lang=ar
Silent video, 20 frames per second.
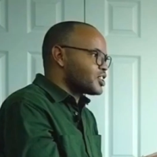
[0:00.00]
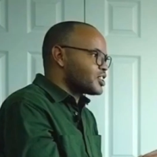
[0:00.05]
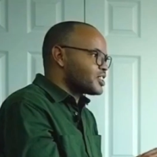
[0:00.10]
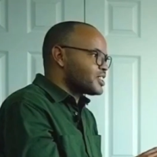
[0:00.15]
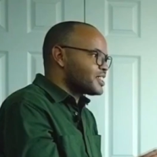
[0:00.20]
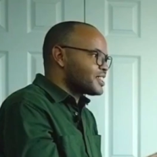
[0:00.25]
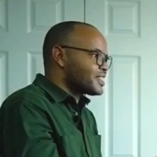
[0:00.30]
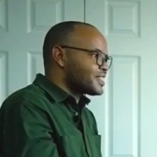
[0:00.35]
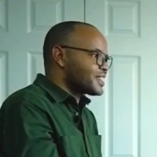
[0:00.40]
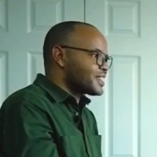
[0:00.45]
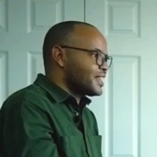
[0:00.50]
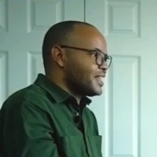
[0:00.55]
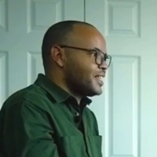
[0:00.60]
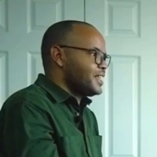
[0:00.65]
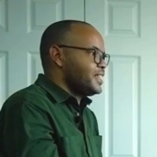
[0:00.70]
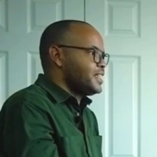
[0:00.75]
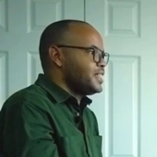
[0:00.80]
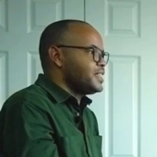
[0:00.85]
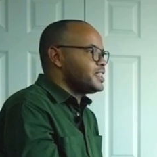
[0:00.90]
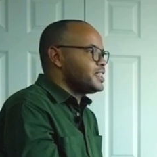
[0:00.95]

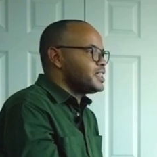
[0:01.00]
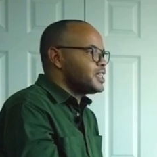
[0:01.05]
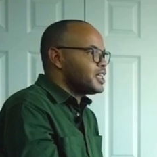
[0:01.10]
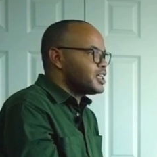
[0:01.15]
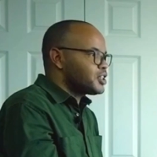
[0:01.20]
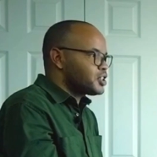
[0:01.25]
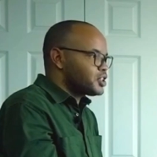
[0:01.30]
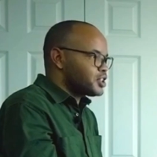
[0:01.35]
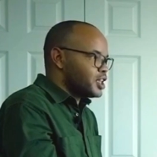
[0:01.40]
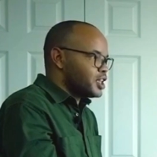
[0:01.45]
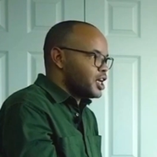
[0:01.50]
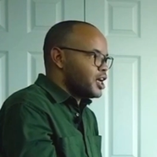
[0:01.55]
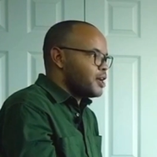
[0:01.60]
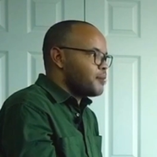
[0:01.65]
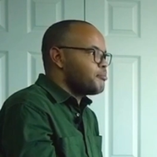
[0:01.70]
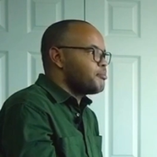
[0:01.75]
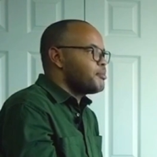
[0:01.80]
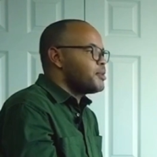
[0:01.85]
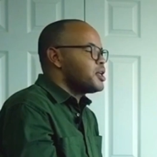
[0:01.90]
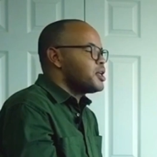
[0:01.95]
الصحي
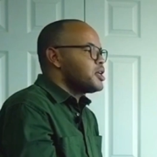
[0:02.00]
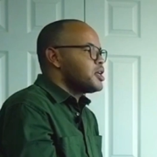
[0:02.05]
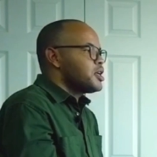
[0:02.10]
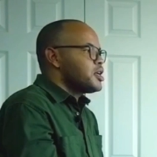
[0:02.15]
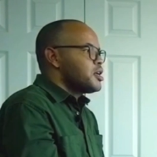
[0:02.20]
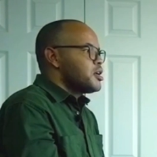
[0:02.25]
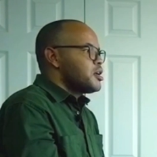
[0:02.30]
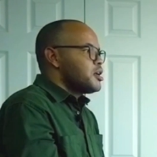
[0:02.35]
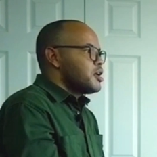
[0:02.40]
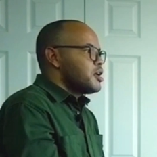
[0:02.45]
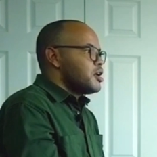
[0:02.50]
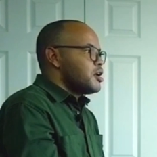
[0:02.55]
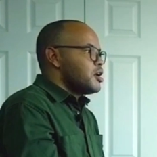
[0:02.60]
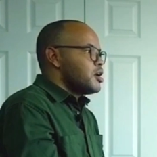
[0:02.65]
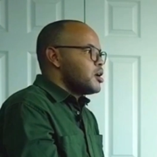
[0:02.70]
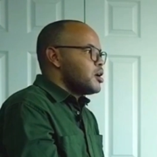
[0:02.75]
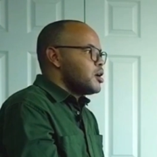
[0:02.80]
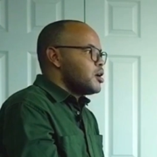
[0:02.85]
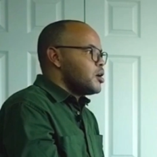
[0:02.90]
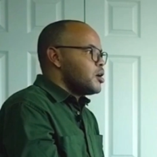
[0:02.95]
التام
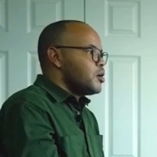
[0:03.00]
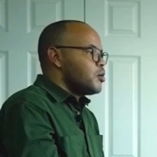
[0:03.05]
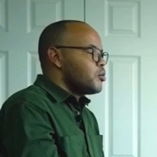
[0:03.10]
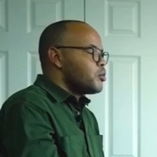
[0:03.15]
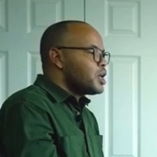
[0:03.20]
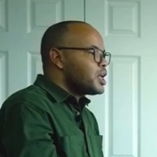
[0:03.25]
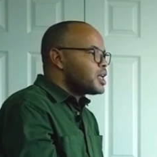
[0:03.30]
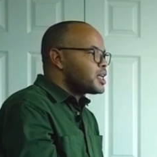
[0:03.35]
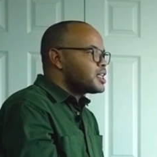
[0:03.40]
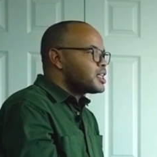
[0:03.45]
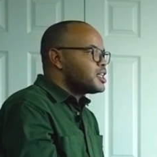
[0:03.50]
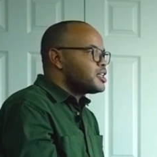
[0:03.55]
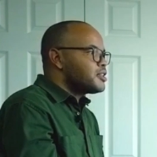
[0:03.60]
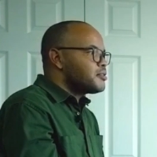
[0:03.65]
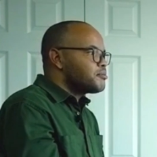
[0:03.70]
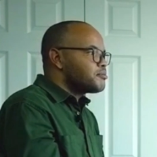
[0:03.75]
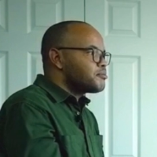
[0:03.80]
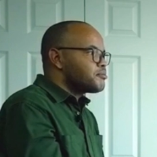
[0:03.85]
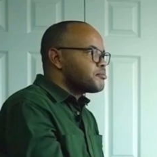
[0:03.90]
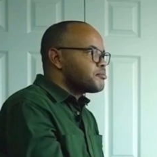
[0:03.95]
آه
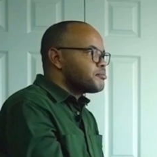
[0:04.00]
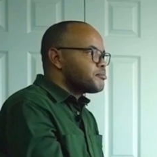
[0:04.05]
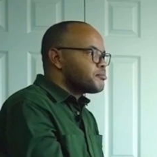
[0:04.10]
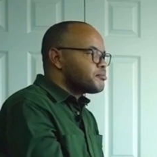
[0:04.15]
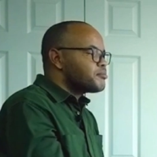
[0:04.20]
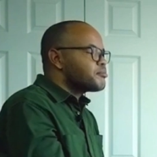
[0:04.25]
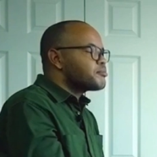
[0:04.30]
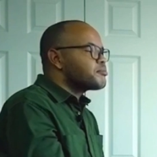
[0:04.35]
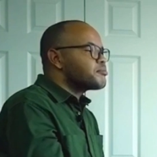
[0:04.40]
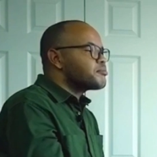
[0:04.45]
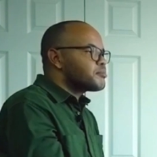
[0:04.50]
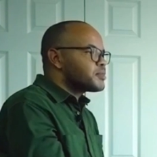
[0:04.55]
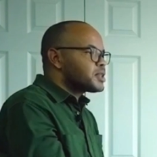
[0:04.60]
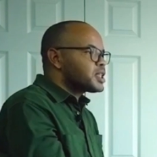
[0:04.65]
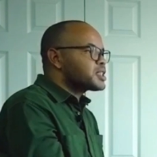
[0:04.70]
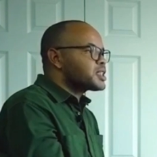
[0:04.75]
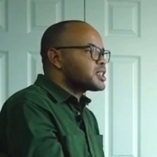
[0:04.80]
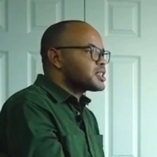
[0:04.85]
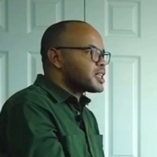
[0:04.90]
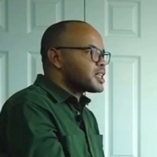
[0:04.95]
ولكن
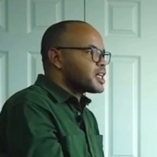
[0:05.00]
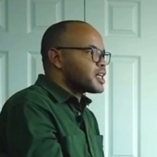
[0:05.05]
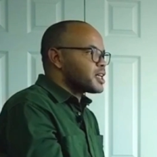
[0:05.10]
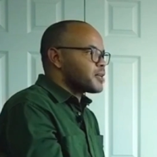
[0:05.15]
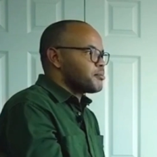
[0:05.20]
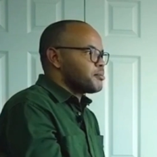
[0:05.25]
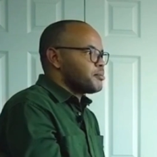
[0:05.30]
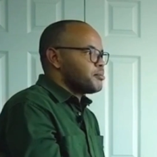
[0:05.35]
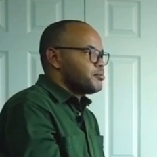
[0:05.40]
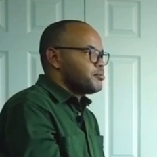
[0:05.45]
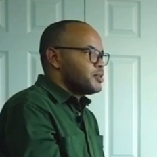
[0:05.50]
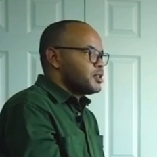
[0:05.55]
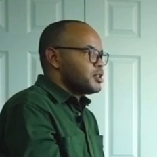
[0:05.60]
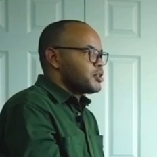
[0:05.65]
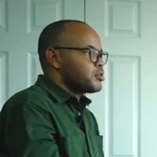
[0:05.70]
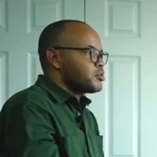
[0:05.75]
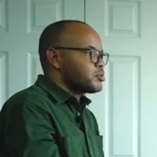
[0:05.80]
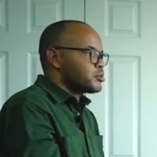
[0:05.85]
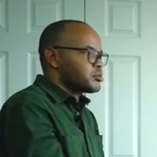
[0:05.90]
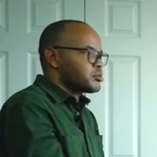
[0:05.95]
بدات كتقرب
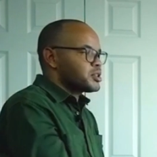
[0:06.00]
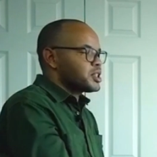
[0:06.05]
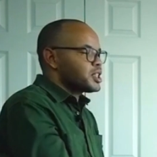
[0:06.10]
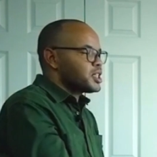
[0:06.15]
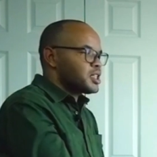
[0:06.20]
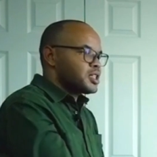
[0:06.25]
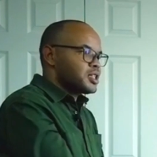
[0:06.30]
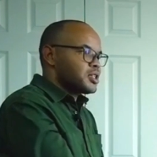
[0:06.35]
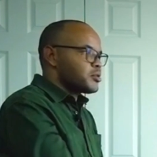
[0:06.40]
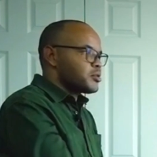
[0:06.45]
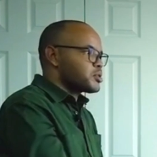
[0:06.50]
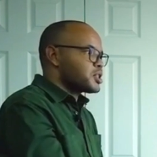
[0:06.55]
يعني خصوصا انها